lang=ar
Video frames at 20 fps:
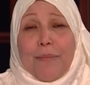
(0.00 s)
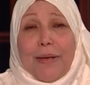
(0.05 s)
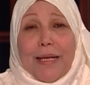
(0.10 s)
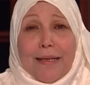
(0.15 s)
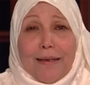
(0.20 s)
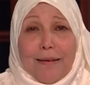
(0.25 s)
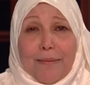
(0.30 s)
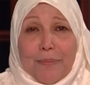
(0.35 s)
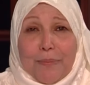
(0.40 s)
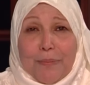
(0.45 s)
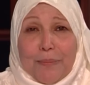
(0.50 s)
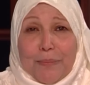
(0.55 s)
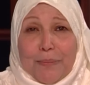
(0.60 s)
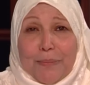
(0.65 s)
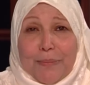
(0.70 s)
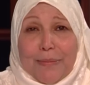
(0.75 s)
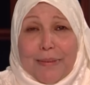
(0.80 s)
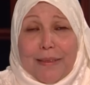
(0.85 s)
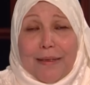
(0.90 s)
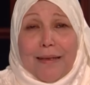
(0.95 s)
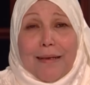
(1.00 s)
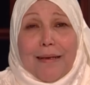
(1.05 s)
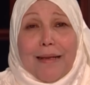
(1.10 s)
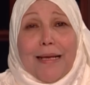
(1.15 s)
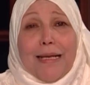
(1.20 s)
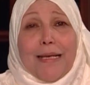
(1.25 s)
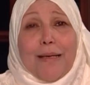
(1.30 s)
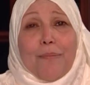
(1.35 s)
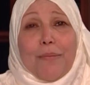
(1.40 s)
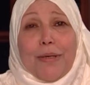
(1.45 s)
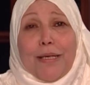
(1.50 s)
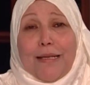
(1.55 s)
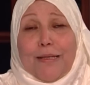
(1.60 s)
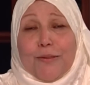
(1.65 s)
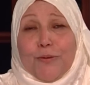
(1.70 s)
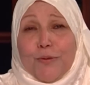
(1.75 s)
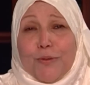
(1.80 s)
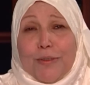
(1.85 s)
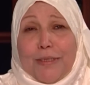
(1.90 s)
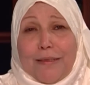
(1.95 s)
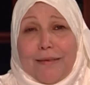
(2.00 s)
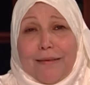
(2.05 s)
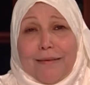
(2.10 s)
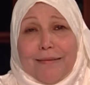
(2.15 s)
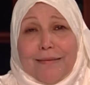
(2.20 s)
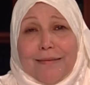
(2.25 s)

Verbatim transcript: علم العلم اللدني